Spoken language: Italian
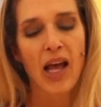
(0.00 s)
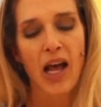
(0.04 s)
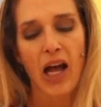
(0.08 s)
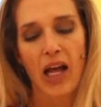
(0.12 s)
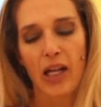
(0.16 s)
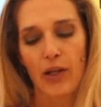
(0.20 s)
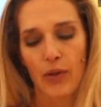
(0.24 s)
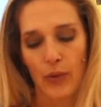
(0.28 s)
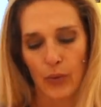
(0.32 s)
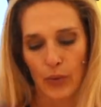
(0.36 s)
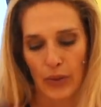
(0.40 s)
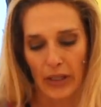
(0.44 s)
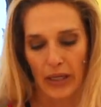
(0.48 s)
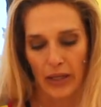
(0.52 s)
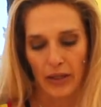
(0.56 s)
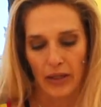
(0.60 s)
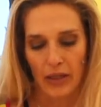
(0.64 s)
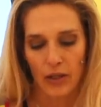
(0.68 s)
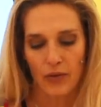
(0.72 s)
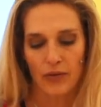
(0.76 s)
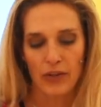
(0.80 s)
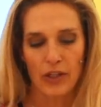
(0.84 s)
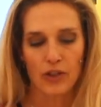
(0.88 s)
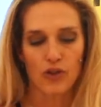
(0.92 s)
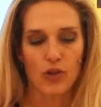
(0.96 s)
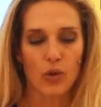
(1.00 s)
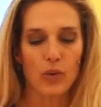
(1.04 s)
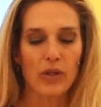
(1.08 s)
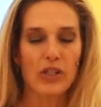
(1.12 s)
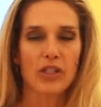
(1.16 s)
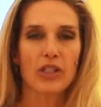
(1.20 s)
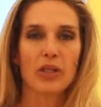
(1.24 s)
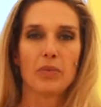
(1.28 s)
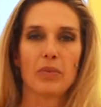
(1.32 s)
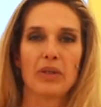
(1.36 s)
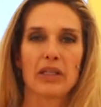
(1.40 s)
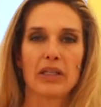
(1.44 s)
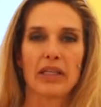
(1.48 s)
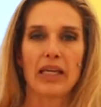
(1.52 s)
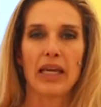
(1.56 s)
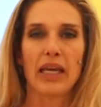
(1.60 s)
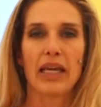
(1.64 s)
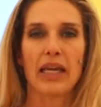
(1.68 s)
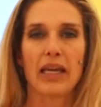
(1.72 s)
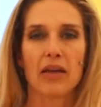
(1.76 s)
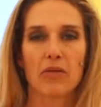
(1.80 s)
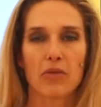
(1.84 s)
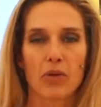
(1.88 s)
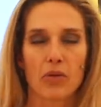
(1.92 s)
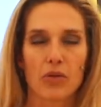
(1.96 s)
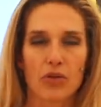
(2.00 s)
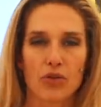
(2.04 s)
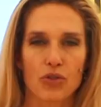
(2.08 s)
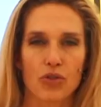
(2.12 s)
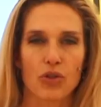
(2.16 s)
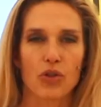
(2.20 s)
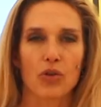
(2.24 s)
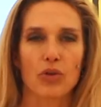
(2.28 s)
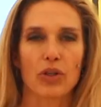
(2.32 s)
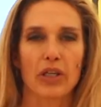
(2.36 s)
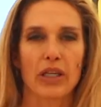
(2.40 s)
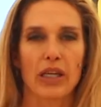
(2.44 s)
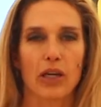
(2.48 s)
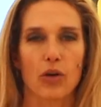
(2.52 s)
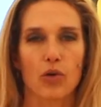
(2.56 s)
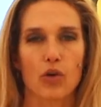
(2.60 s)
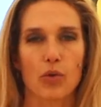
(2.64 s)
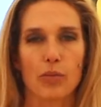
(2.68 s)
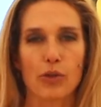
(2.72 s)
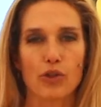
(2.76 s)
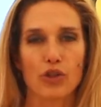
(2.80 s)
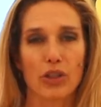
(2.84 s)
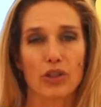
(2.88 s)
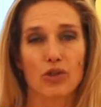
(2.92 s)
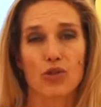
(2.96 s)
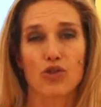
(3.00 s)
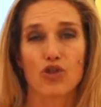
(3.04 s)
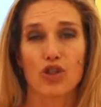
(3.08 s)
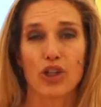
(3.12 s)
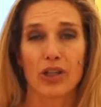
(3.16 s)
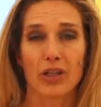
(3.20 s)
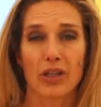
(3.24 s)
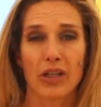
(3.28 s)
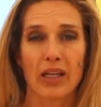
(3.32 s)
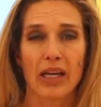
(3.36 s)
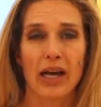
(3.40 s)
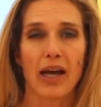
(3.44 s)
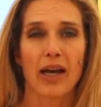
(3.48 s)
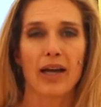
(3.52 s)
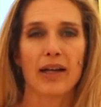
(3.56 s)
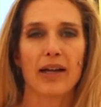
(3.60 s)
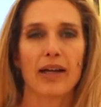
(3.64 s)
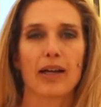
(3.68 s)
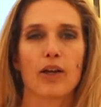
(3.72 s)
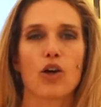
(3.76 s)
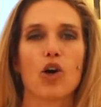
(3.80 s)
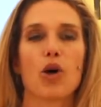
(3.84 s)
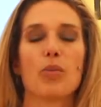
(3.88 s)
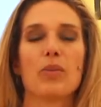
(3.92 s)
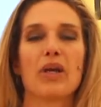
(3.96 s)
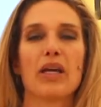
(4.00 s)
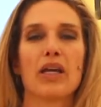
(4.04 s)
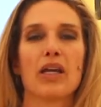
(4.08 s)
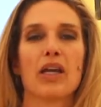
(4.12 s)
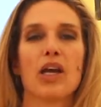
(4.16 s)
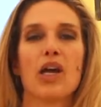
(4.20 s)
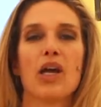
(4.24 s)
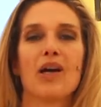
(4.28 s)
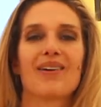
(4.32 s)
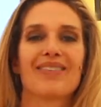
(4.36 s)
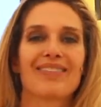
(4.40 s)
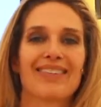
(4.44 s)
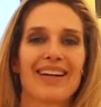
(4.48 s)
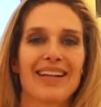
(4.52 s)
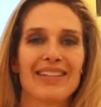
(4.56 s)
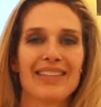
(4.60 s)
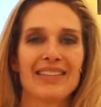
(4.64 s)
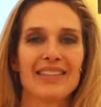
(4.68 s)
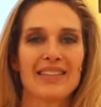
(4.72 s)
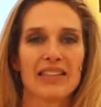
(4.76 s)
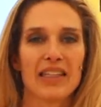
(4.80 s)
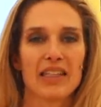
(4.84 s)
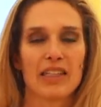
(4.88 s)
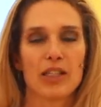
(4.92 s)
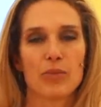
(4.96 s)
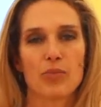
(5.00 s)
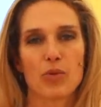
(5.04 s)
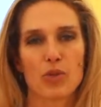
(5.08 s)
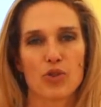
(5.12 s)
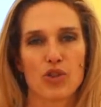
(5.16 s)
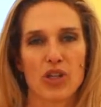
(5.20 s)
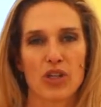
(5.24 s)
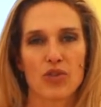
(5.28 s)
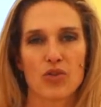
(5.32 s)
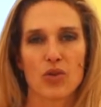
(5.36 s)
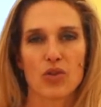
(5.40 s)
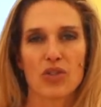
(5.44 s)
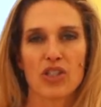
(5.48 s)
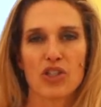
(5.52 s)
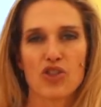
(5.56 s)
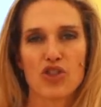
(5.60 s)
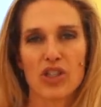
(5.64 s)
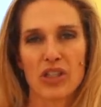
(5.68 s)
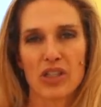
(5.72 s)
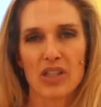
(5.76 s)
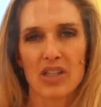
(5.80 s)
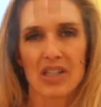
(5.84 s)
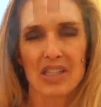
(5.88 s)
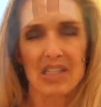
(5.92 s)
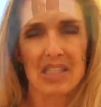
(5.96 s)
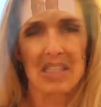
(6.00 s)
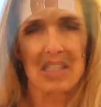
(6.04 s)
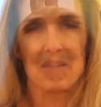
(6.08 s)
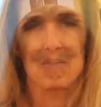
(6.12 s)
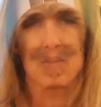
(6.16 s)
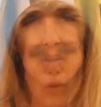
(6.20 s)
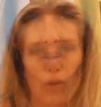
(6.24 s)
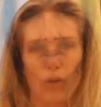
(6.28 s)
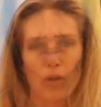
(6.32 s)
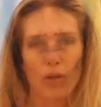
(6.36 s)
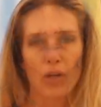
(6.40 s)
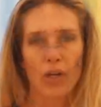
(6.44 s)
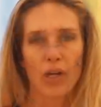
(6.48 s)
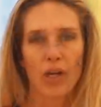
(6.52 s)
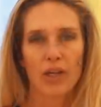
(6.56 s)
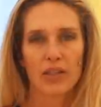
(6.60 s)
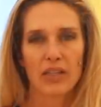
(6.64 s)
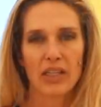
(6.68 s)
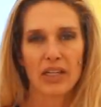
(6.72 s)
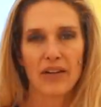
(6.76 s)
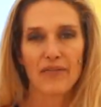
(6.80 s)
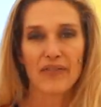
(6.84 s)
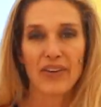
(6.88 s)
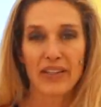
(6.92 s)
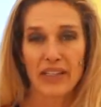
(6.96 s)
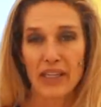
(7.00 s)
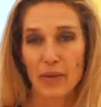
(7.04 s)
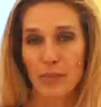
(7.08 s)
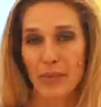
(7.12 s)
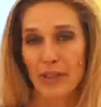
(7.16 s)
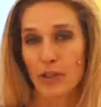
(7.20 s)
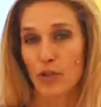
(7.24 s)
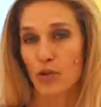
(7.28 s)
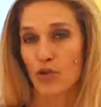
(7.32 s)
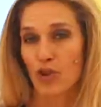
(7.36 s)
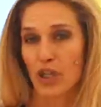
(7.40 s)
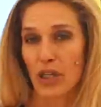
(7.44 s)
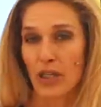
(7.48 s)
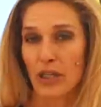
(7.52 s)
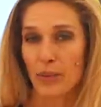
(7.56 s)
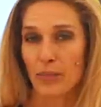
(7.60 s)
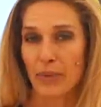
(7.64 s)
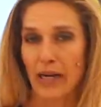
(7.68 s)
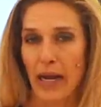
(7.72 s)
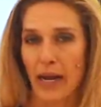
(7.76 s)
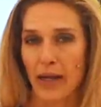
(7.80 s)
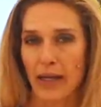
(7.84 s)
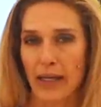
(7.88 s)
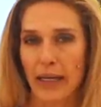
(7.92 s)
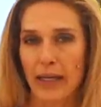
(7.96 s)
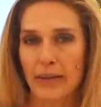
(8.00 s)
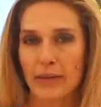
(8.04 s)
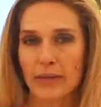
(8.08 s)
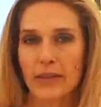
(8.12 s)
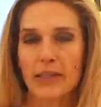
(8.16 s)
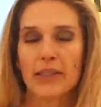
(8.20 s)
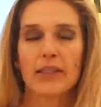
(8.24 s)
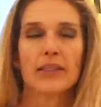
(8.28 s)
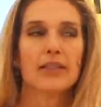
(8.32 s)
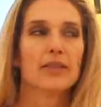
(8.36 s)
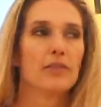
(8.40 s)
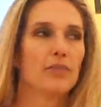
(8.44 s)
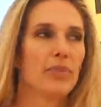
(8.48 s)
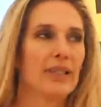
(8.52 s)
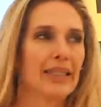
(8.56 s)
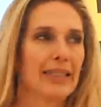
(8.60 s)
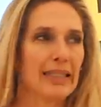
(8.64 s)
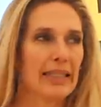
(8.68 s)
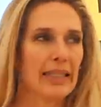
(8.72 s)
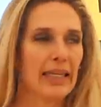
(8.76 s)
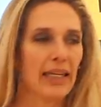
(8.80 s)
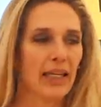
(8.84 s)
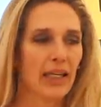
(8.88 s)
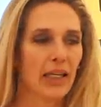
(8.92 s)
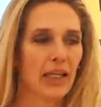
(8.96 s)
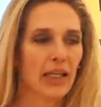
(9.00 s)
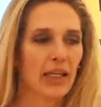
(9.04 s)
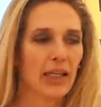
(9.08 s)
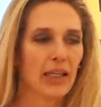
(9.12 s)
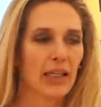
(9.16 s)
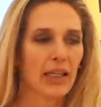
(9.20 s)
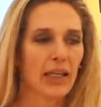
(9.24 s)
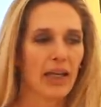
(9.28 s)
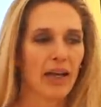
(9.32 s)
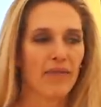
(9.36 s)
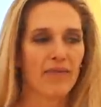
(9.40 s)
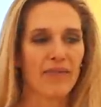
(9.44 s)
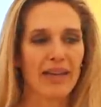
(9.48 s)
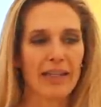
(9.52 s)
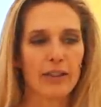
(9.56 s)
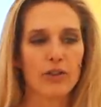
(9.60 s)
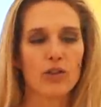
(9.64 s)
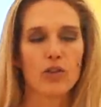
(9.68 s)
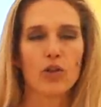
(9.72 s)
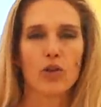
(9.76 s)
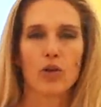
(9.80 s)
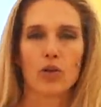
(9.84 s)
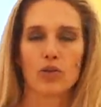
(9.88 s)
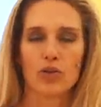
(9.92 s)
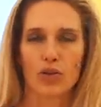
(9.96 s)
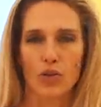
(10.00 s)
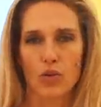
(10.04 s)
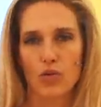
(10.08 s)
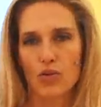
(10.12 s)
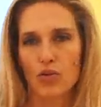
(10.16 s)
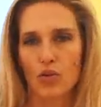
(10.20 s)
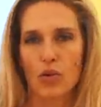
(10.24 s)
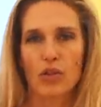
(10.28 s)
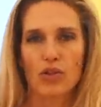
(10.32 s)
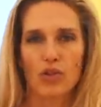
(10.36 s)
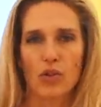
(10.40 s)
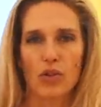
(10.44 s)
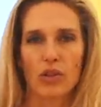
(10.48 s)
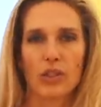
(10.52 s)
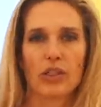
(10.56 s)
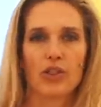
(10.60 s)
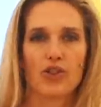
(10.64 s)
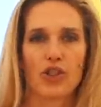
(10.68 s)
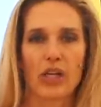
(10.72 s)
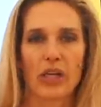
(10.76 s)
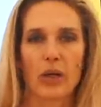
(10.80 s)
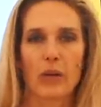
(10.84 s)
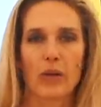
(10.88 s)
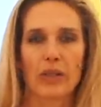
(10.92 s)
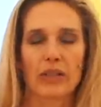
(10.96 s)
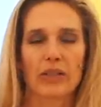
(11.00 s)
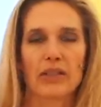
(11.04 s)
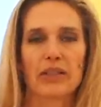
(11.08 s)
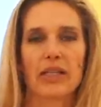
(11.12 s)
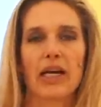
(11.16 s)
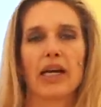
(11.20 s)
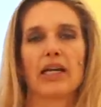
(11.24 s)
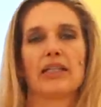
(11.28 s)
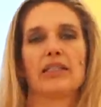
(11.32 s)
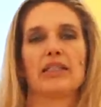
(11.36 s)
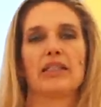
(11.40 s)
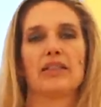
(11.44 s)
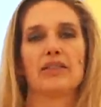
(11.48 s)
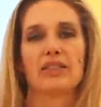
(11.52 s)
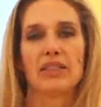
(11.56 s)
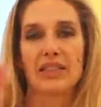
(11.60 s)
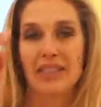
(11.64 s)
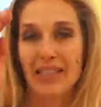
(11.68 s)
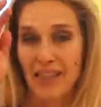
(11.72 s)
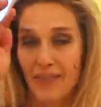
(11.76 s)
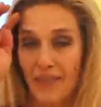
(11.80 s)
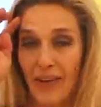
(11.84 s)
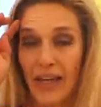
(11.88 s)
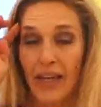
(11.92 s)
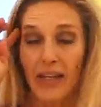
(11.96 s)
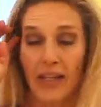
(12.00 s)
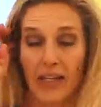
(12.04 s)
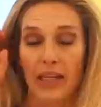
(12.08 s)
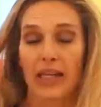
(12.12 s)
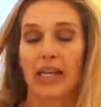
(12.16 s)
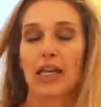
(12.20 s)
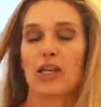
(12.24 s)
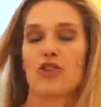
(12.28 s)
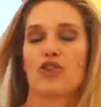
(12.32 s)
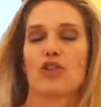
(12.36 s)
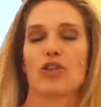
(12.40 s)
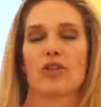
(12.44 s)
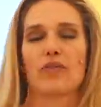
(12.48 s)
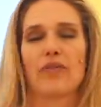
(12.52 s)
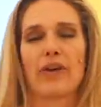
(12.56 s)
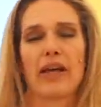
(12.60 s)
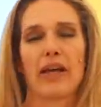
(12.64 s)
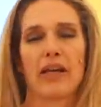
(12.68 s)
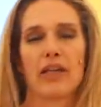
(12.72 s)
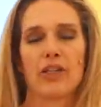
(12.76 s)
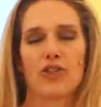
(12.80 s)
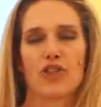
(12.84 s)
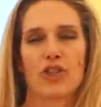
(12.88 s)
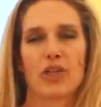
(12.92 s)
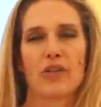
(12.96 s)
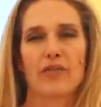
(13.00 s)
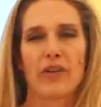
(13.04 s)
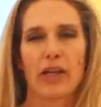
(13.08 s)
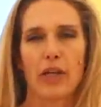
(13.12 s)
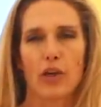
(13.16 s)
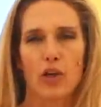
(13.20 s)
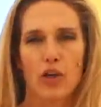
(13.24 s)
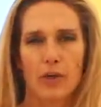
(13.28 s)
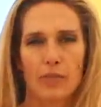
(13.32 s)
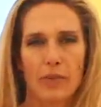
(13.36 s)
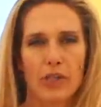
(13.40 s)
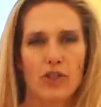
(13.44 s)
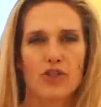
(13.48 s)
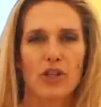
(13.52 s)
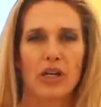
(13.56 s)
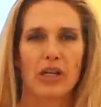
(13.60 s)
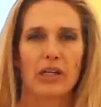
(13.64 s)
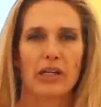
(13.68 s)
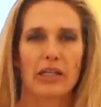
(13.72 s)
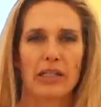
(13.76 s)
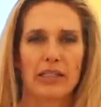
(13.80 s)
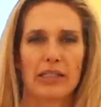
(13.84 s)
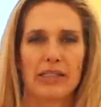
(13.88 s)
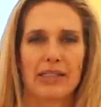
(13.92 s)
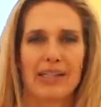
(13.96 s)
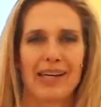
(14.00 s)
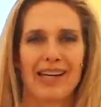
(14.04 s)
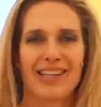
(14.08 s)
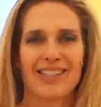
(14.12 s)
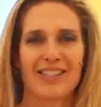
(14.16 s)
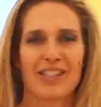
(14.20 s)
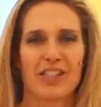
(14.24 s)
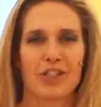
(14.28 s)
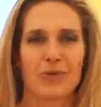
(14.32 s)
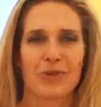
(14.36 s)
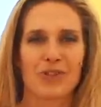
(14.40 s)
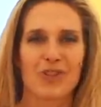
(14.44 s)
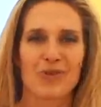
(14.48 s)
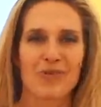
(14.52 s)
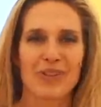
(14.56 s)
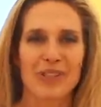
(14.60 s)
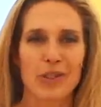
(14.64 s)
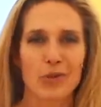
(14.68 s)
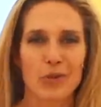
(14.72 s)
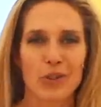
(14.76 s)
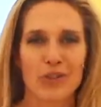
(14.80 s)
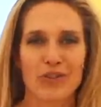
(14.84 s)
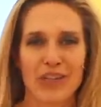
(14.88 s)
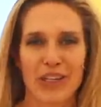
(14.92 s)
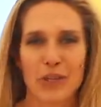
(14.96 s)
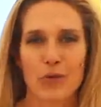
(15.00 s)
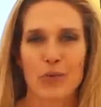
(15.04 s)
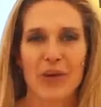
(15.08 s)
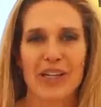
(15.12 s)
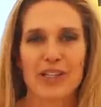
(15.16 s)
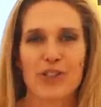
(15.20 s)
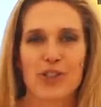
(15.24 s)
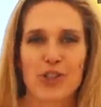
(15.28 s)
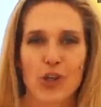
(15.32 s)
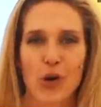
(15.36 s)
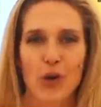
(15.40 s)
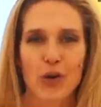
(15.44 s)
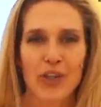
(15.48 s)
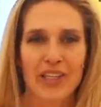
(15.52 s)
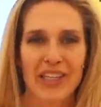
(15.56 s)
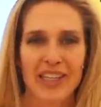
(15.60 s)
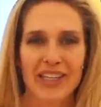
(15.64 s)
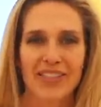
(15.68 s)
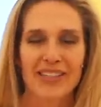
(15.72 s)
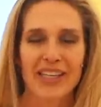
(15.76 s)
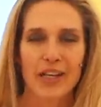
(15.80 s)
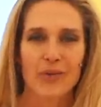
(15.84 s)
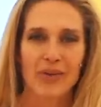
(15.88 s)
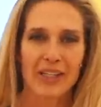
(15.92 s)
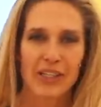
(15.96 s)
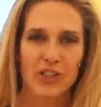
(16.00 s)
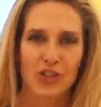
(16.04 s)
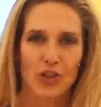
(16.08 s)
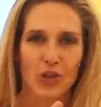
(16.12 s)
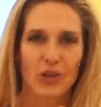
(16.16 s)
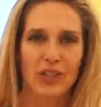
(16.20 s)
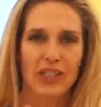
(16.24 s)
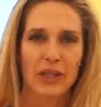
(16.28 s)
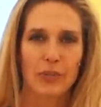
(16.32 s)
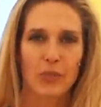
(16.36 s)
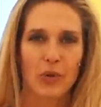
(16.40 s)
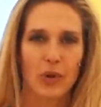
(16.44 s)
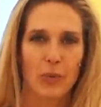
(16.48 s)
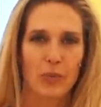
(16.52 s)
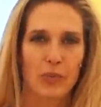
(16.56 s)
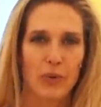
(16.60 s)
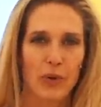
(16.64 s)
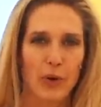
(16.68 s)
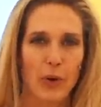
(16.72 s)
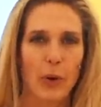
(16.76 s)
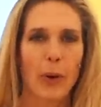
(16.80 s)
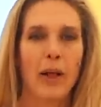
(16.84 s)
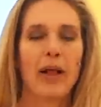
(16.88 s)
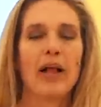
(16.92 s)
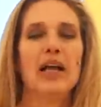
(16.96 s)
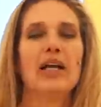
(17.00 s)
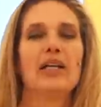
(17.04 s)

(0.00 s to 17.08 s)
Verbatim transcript: Allora, lo faccio questo perché è una questione che ho cominciato a cercare come rallentare il processo degenerativo dell'invecchiamento cerebrale, perché avendo, sono sulla soglia di 50 anni, si vede che il, cerve il cervello comincia a rallentarsi, specialmente quando fai quei giochi, sai quei giochi proprio